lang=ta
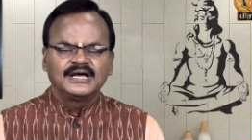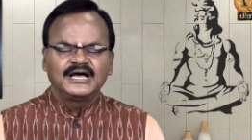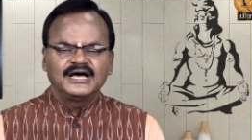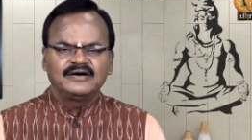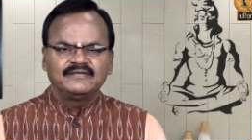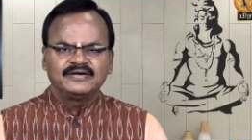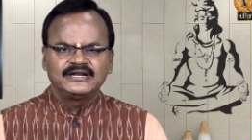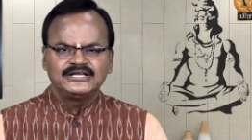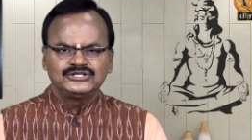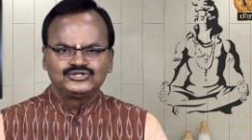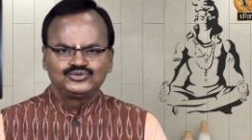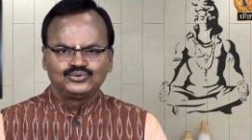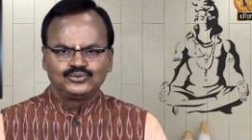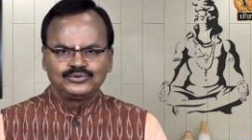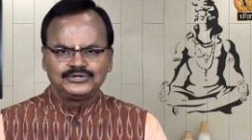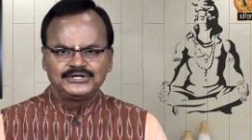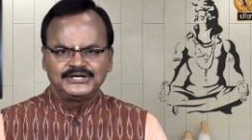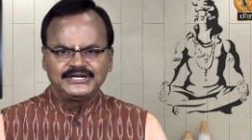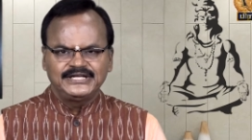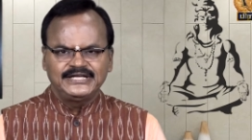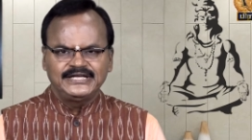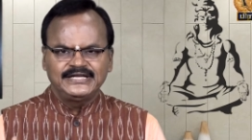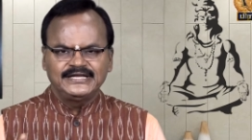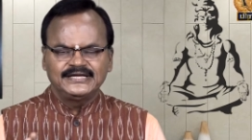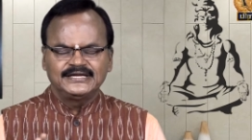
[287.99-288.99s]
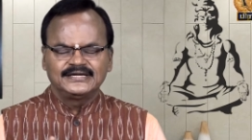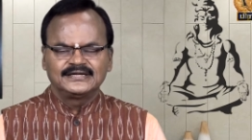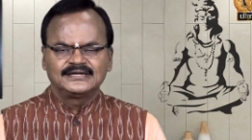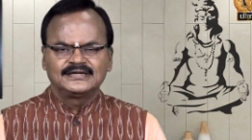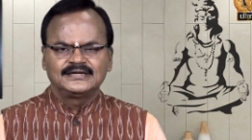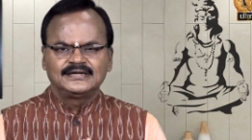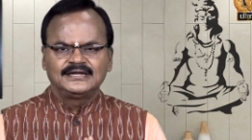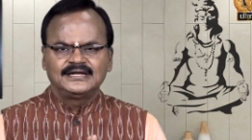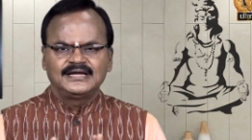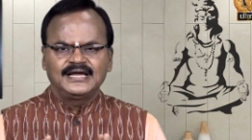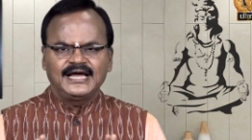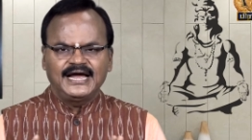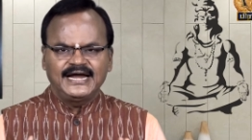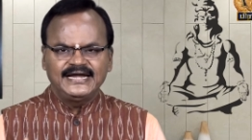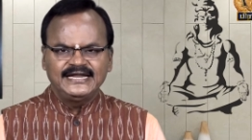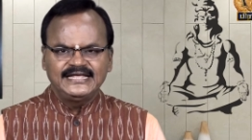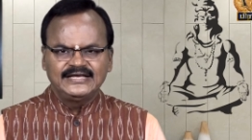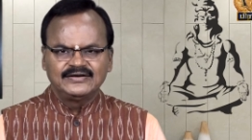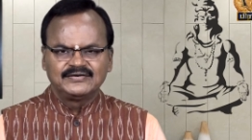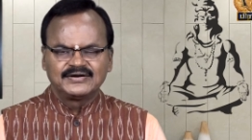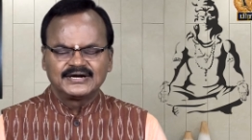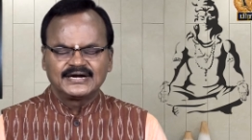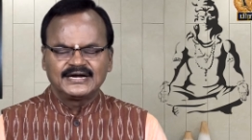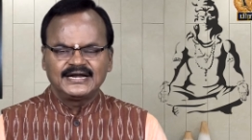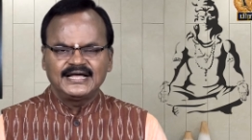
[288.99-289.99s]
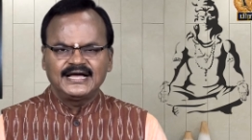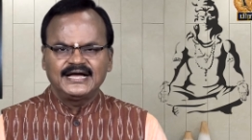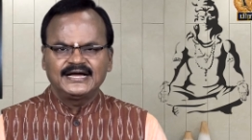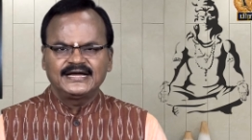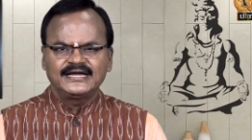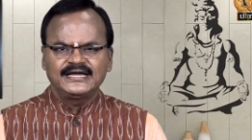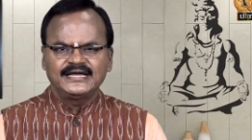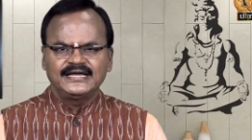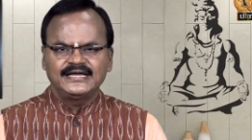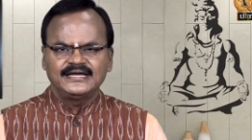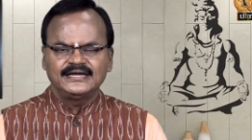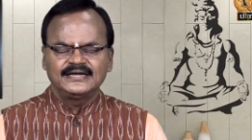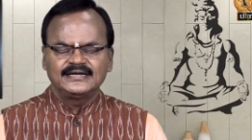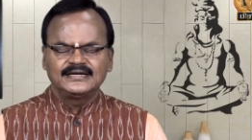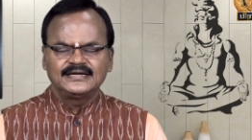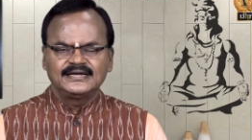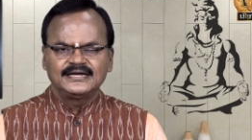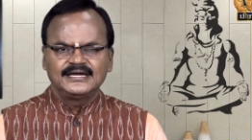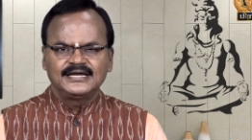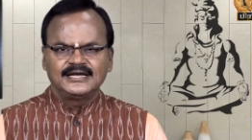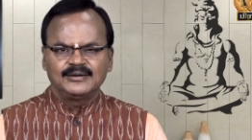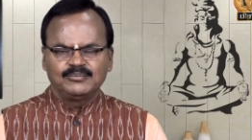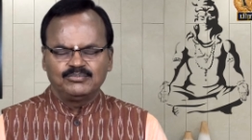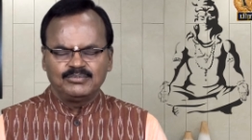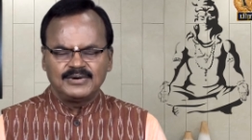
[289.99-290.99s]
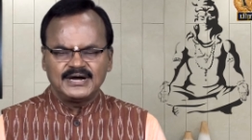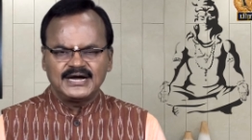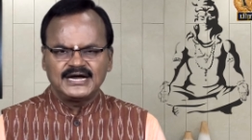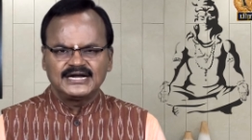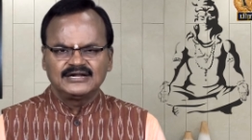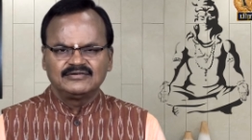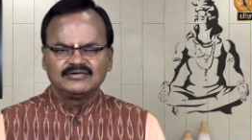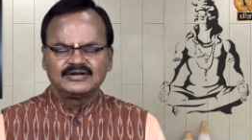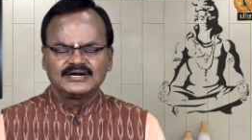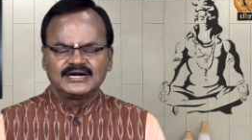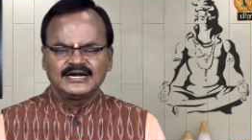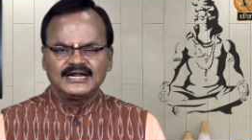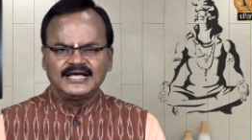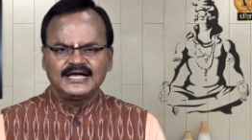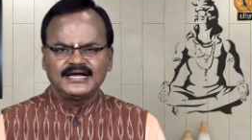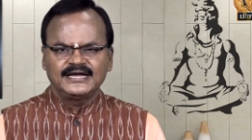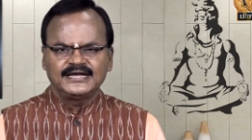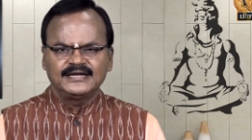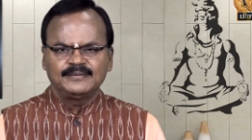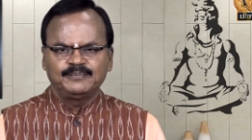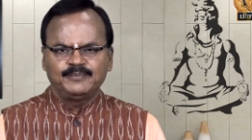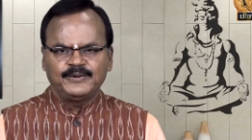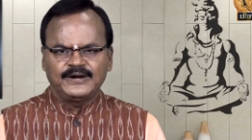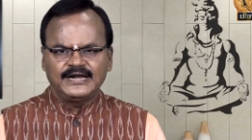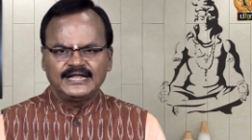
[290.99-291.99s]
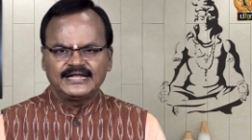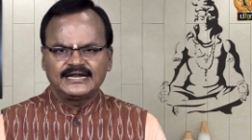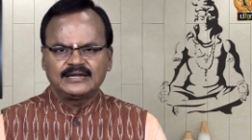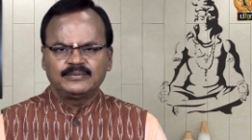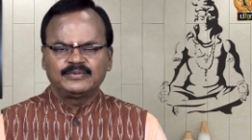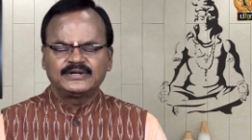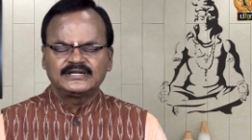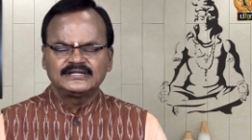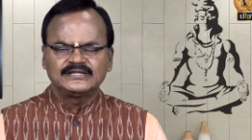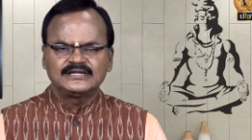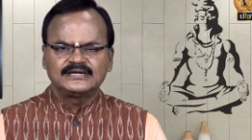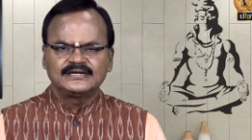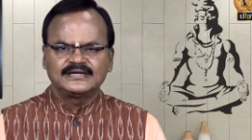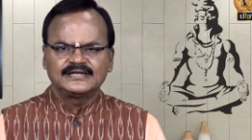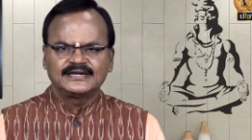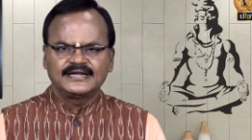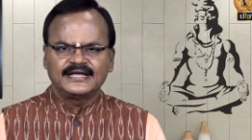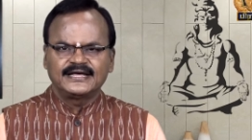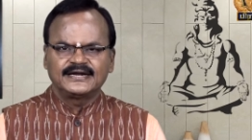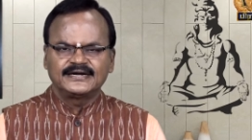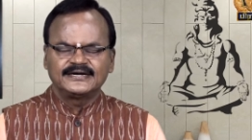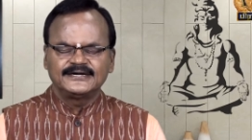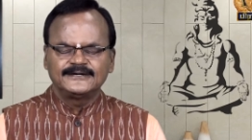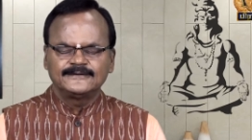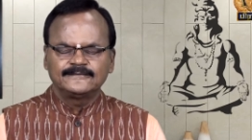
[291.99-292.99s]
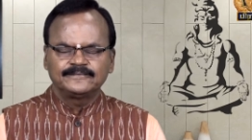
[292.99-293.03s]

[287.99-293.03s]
அவரை சுற்றி அடியவர்களாக மாணவர்களாக பலர் அமர்ந்திருக்கிறார்கள்